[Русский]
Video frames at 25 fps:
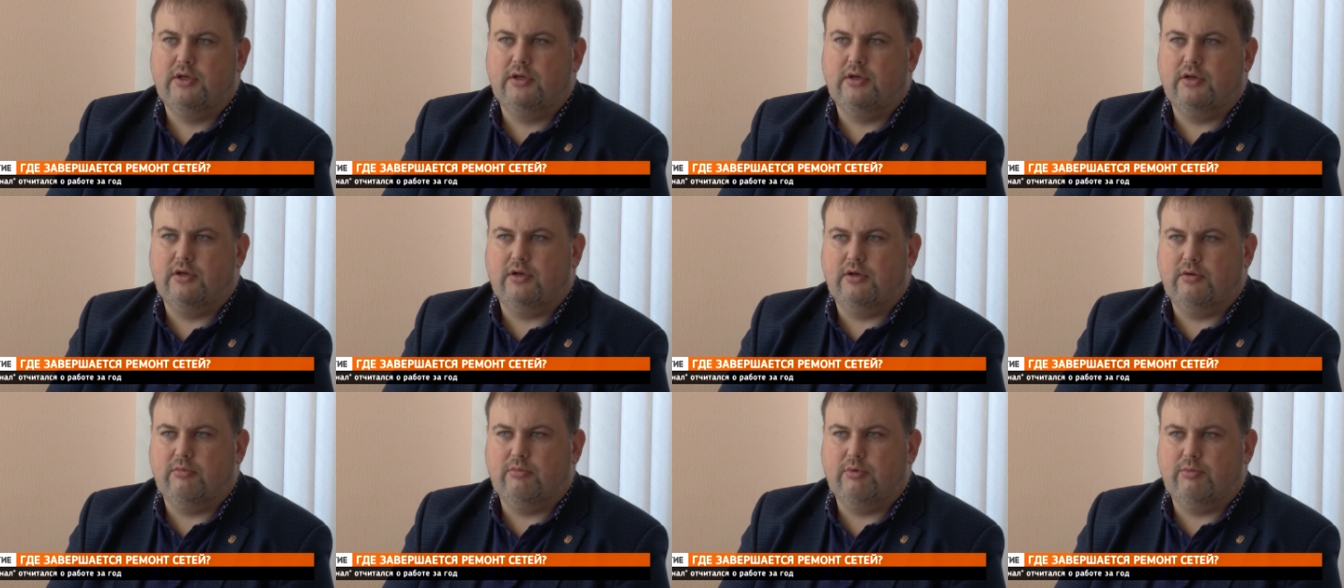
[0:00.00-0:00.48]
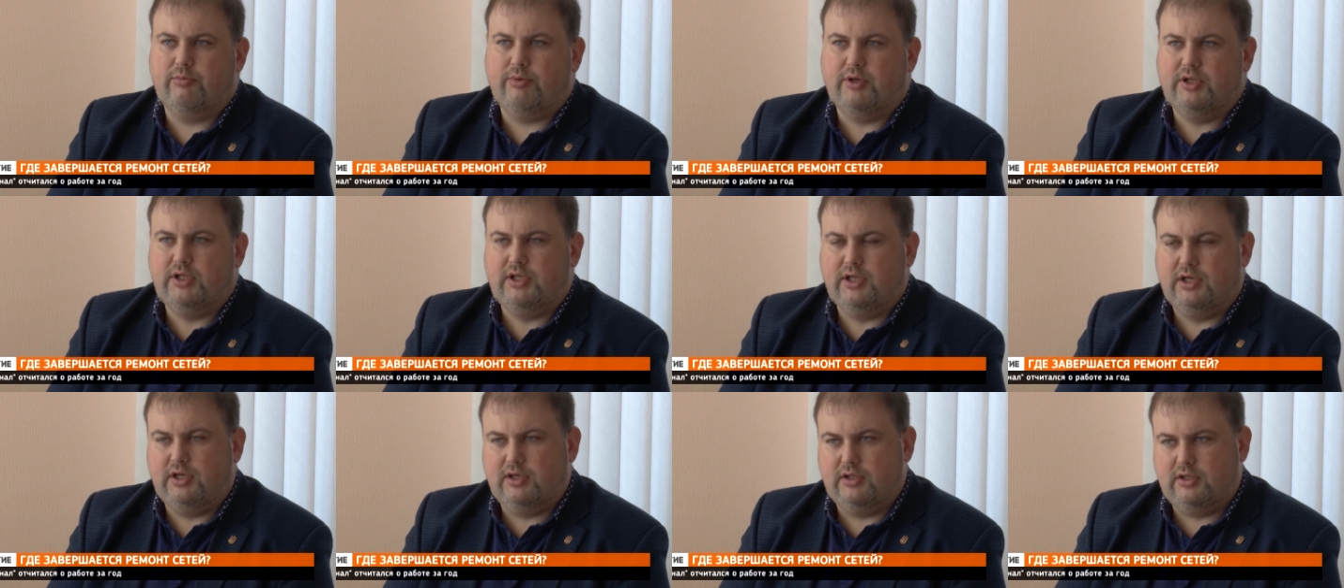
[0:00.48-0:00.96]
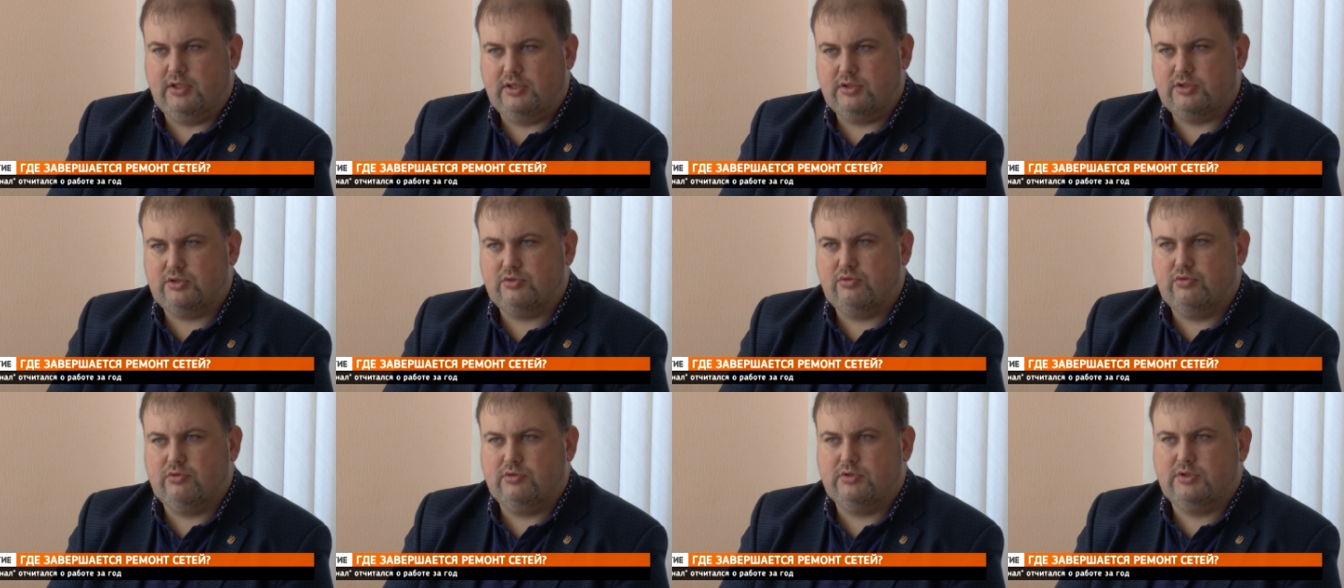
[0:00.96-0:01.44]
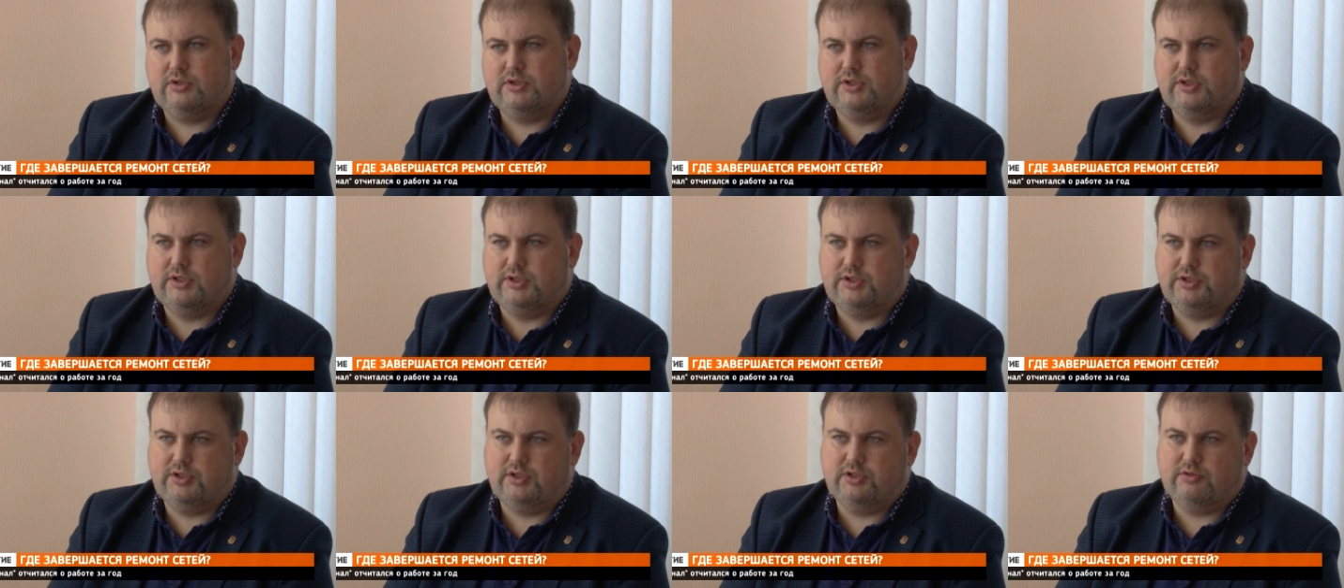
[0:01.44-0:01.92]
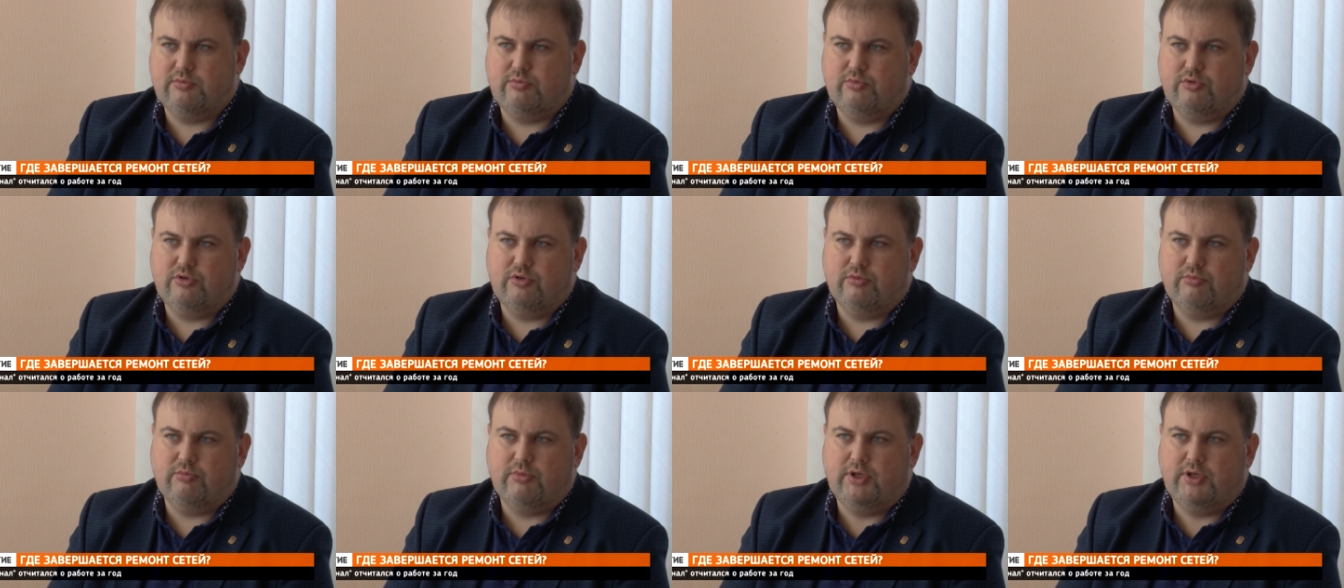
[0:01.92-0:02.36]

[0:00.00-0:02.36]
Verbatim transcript: э, мы подняли насос, сейчас будем